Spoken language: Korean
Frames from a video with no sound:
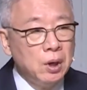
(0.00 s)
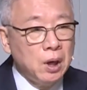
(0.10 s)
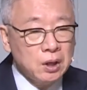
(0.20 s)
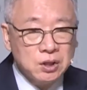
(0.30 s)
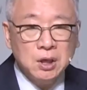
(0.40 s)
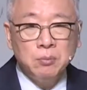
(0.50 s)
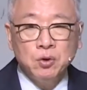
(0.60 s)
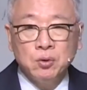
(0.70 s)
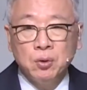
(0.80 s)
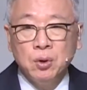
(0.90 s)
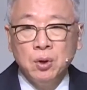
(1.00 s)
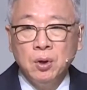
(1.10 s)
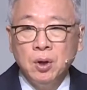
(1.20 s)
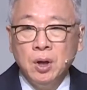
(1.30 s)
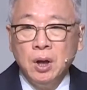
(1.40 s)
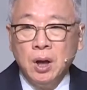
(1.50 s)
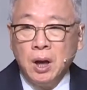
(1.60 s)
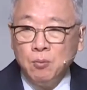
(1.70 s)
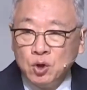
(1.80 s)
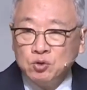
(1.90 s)
하찮아 보이고
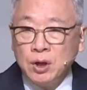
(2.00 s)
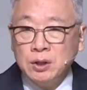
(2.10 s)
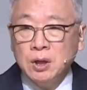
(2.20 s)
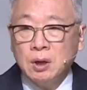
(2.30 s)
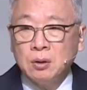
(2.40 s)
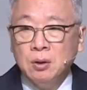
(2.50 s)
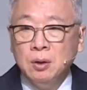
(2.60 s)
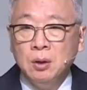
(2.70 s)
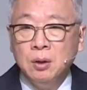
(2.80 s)
아무것도 아닌 것 같고